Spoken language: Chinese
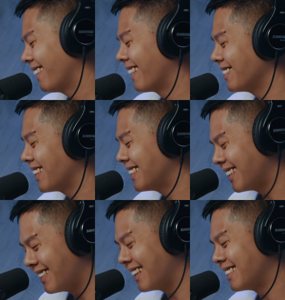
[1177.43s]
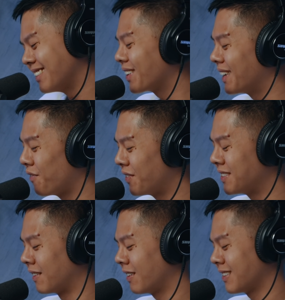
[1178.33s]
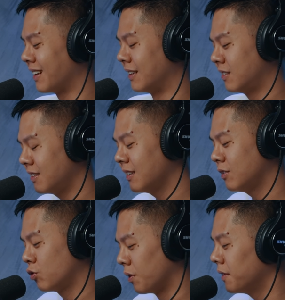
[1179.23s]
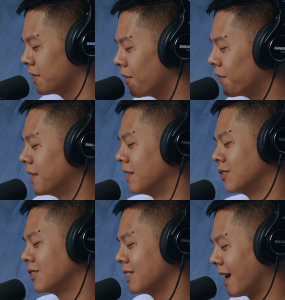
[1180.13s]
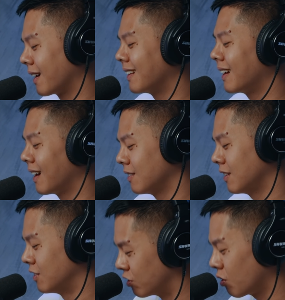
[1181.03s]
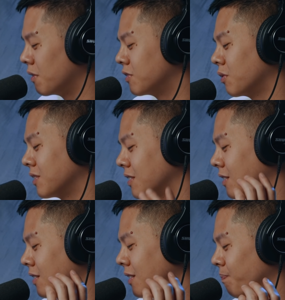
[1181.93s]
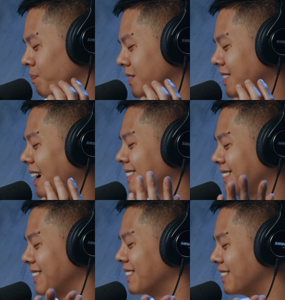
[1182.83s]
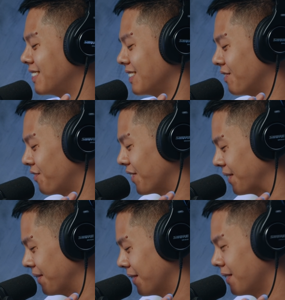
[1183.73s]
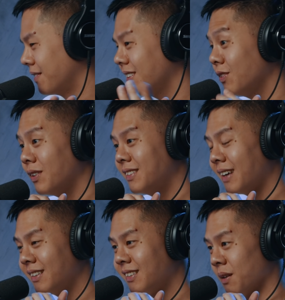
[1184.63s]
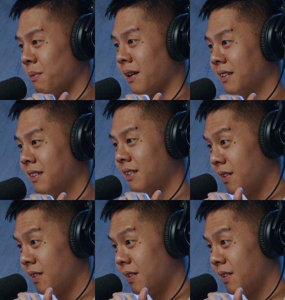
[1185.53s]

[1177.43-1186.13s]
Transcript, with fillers: 好了，所以今天这一集就跟大家分享到这里。其实主要的用意呢，就是来跟大家一起凑一凑这个佳节的气氛。这个算佳节吗？